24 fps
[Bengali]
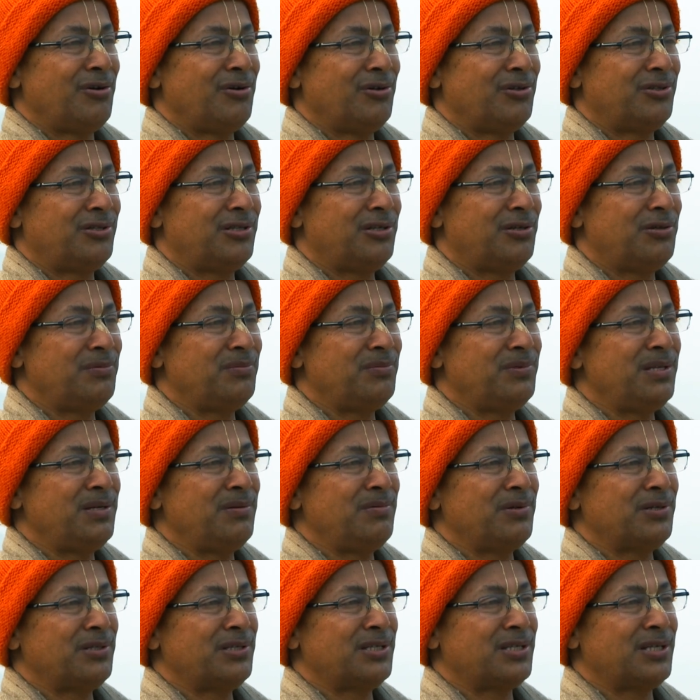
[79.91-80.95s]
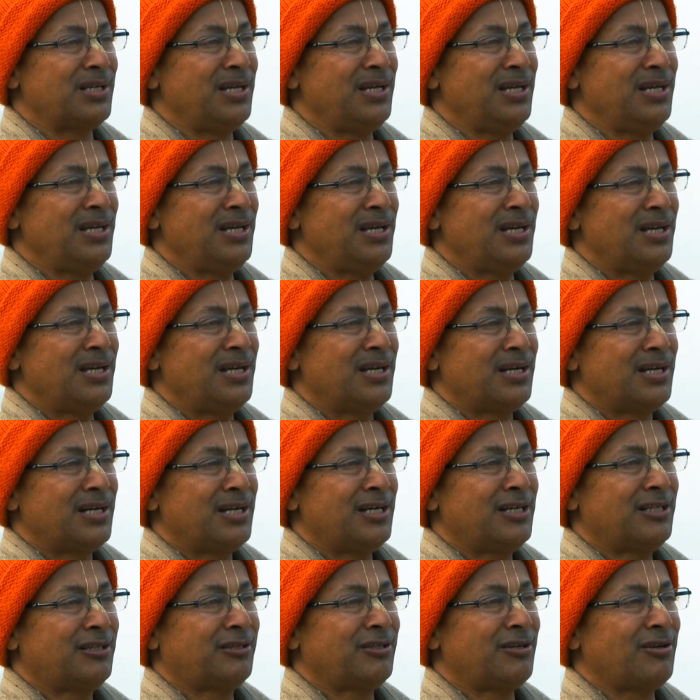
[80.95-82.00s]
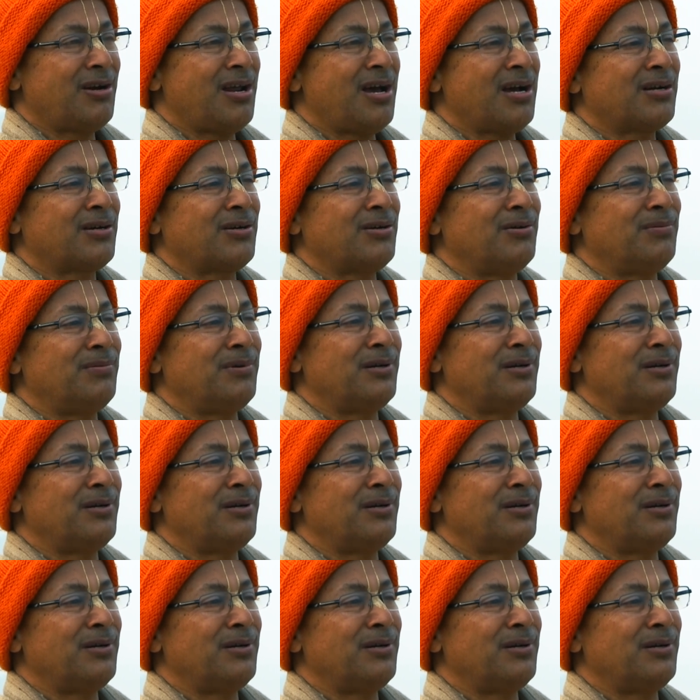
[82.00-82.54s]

গদ্রুম দ্বীপ হচ্ছে কীর্তনাক্ষ